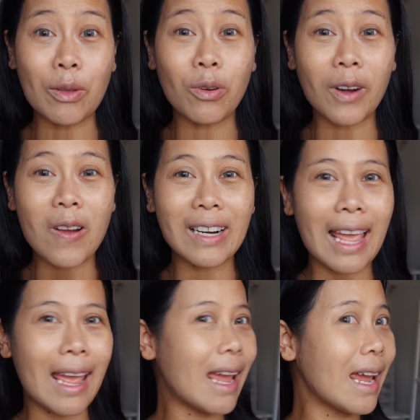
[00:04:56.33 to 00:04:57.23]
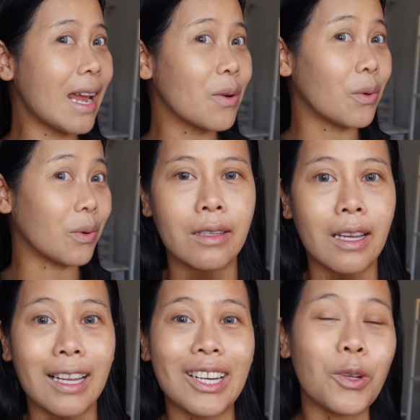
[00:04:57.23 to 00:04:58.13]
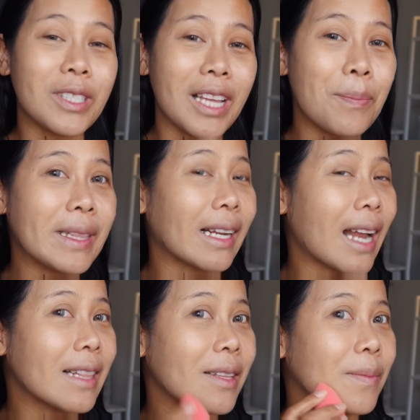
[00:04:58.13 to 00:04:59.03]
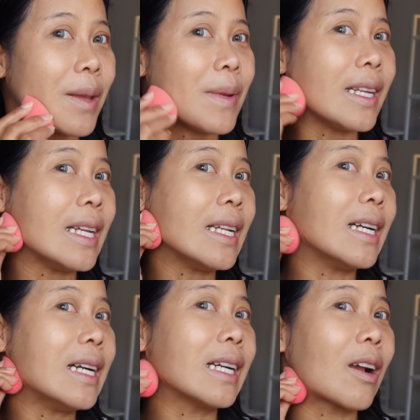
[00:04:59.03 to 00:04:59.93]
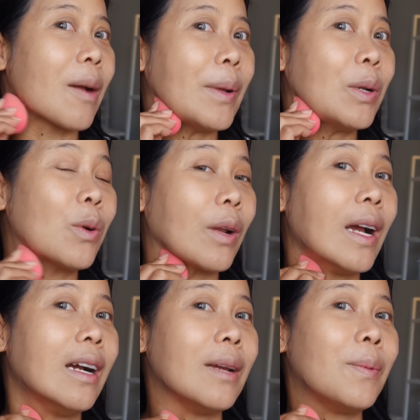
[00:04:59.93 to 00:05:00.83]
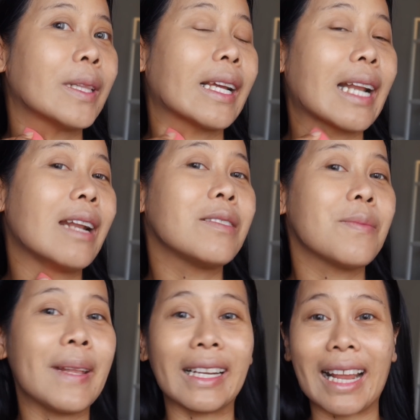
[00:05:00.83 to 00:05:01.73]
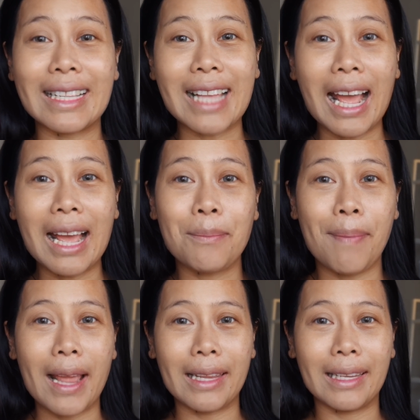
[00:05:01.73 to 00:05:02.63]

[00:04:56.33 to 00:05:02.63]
ตกร่องแล้ว เดี๋ยวเจ๊ไปแต่งหน้าเต็มๆอีกทีนึงแล้วกลับมาดูกันว่าเฮ้ยพอแต่งหน้าแล้วจะเป็นยังไงนะจ๊ะไป